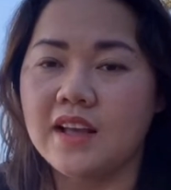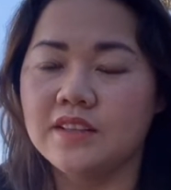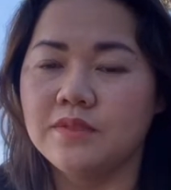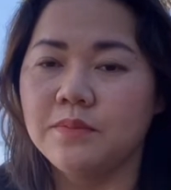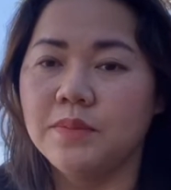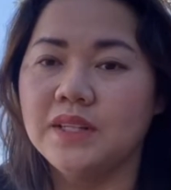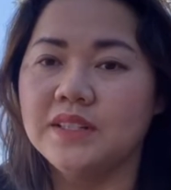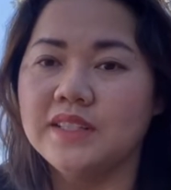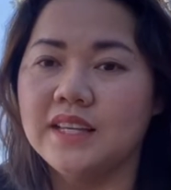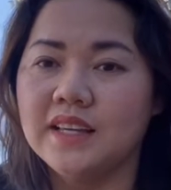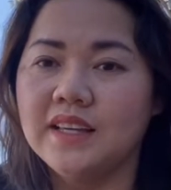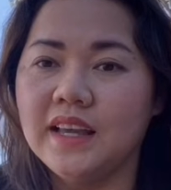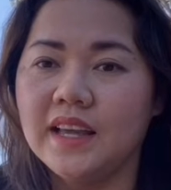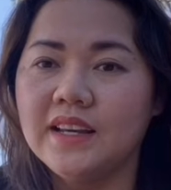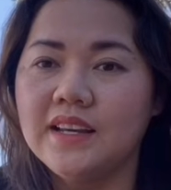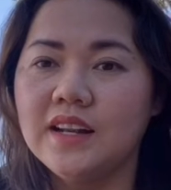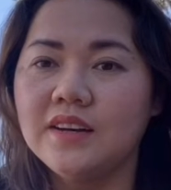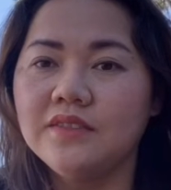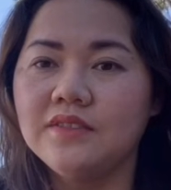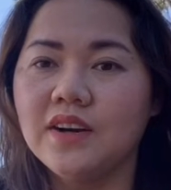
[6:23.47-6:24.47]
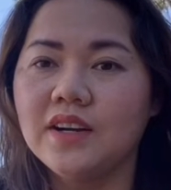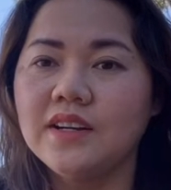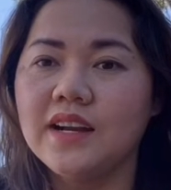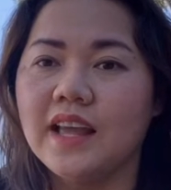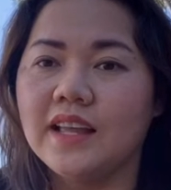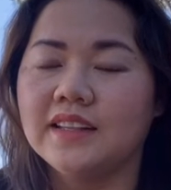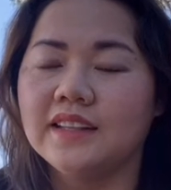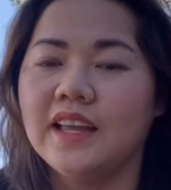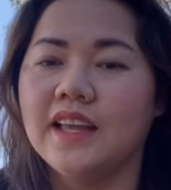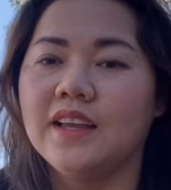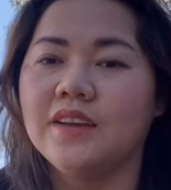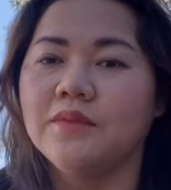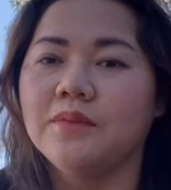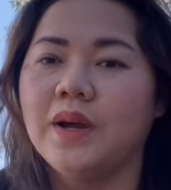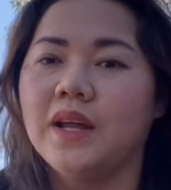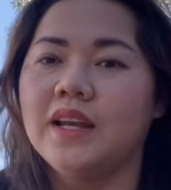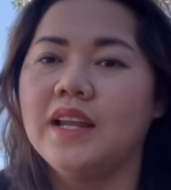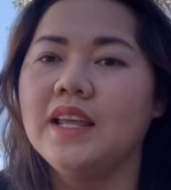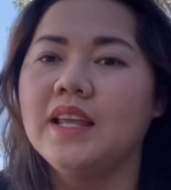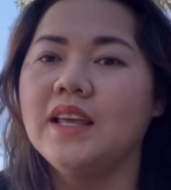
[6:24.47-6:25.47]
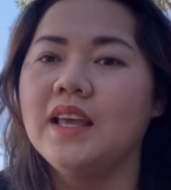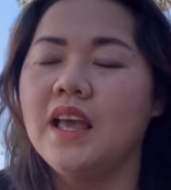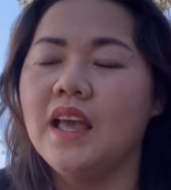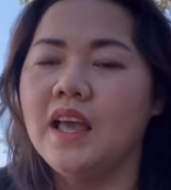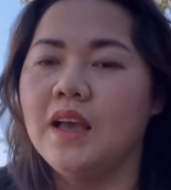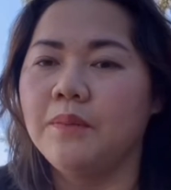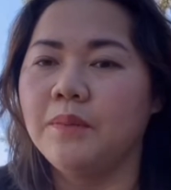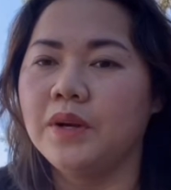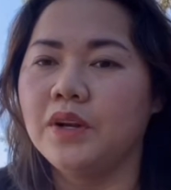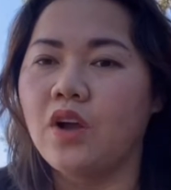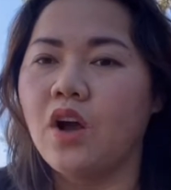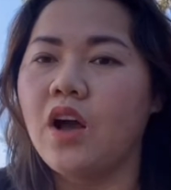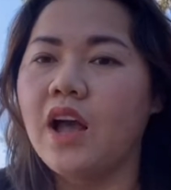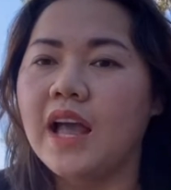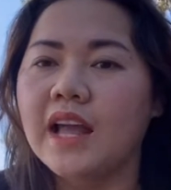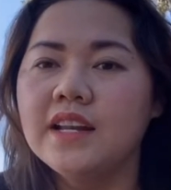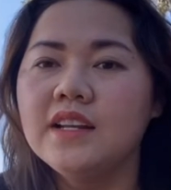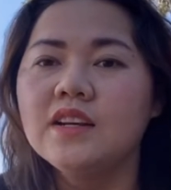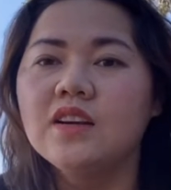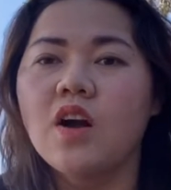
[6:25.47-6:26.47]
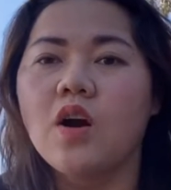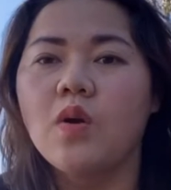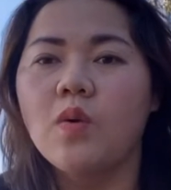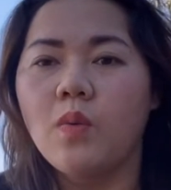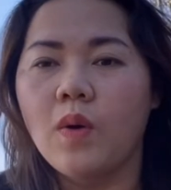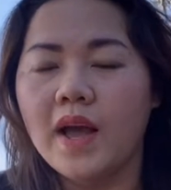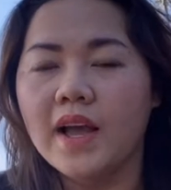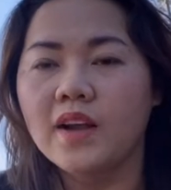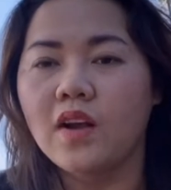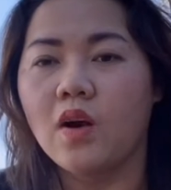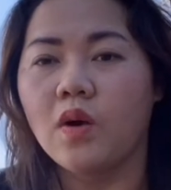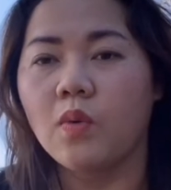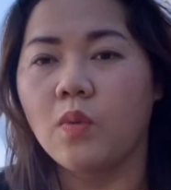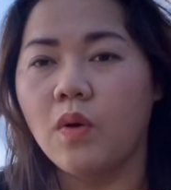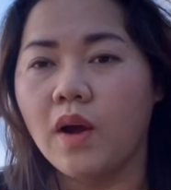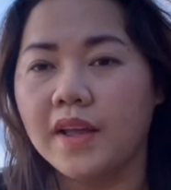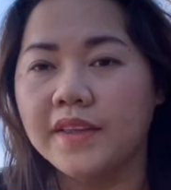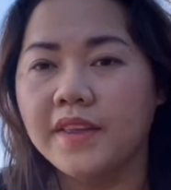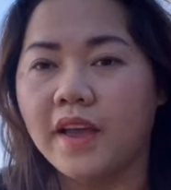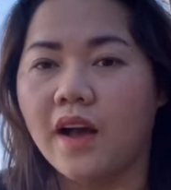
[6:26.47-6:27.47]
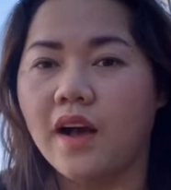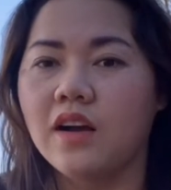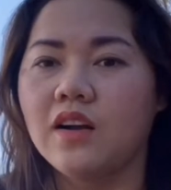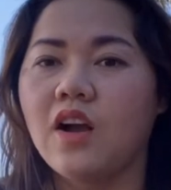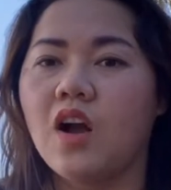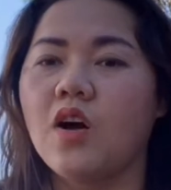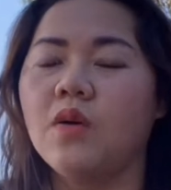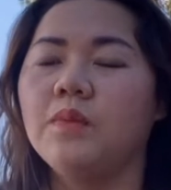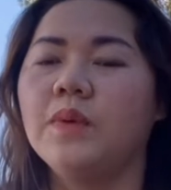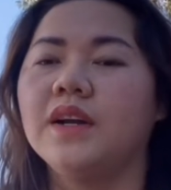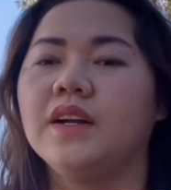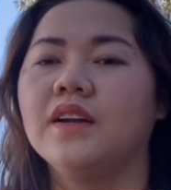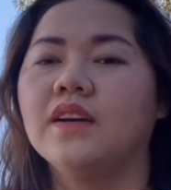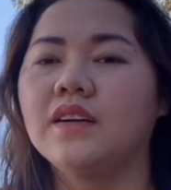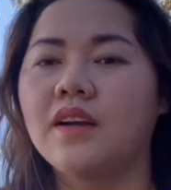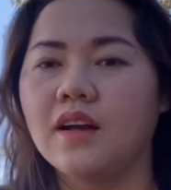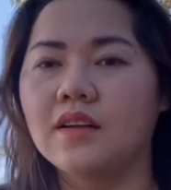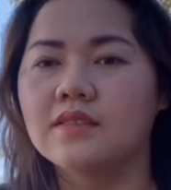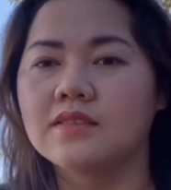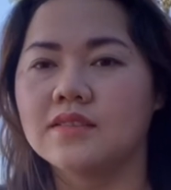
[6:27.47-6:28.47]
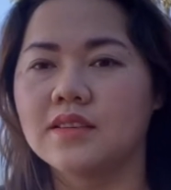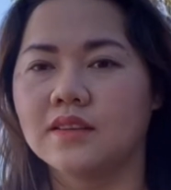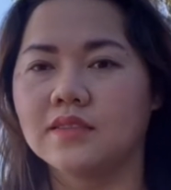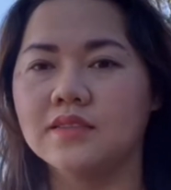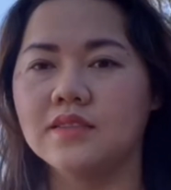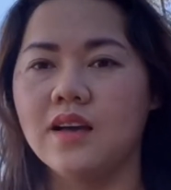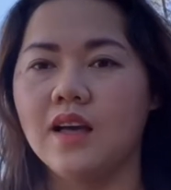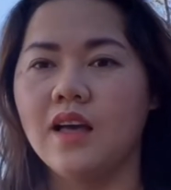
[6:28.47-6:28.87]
Mình chỉ nghĩ đến vấn đề tiền mà đi. Mình có hai đứa con còn quá nhỏ, con mình nó cần sự